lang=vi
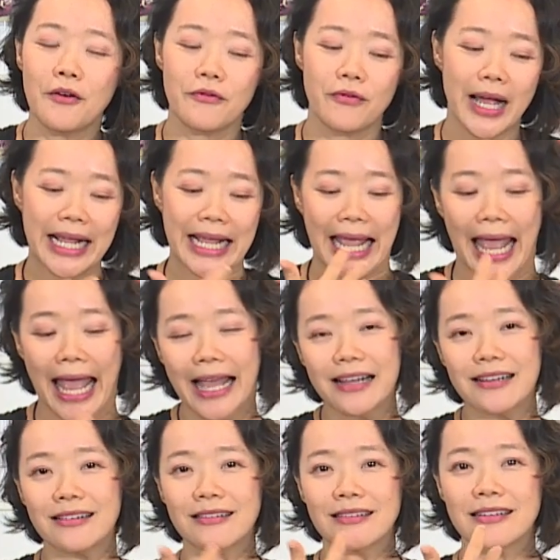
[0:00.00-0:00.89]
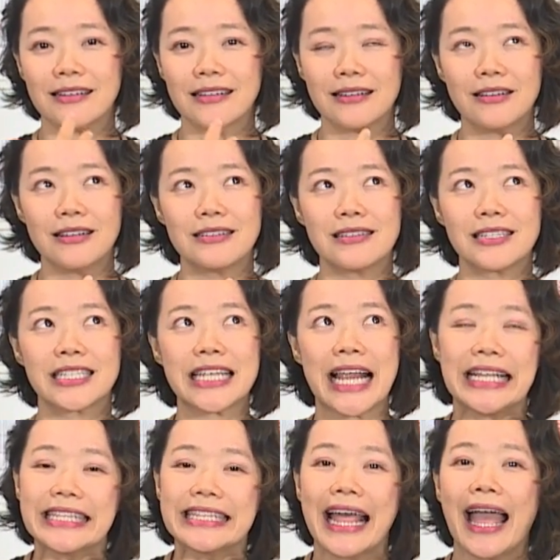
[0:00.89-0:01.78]
Và càng
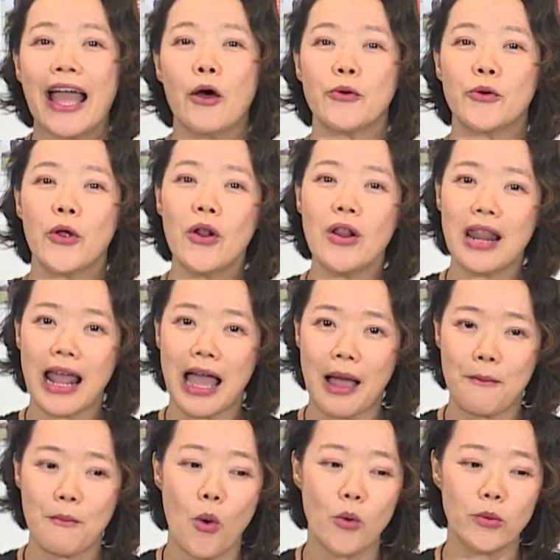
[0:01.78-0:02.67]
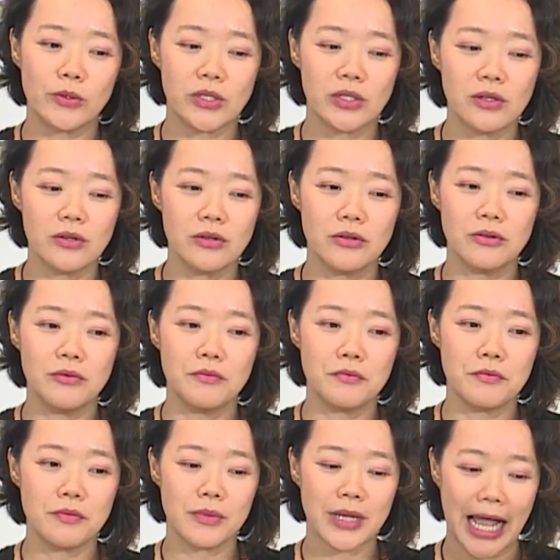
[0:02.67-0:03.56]
sáng tạo nó là một sự
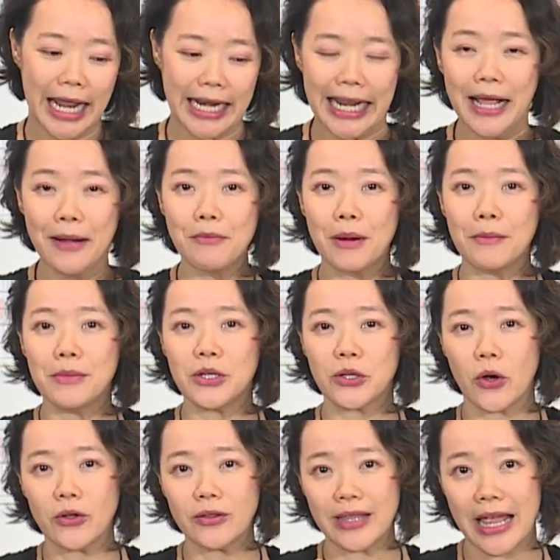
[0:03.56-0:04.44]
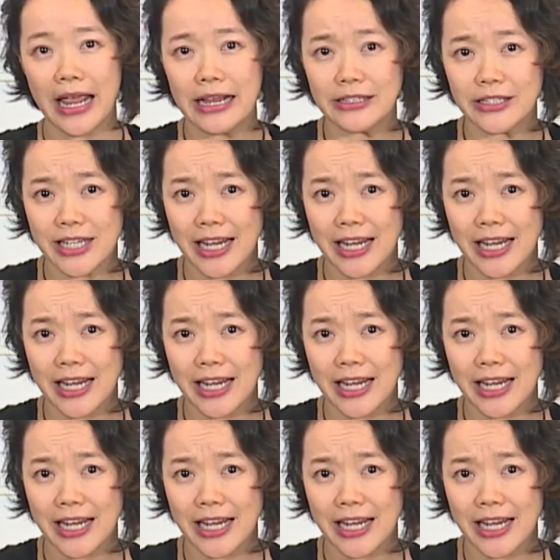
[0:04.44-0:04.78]
khả năng mà mình có thể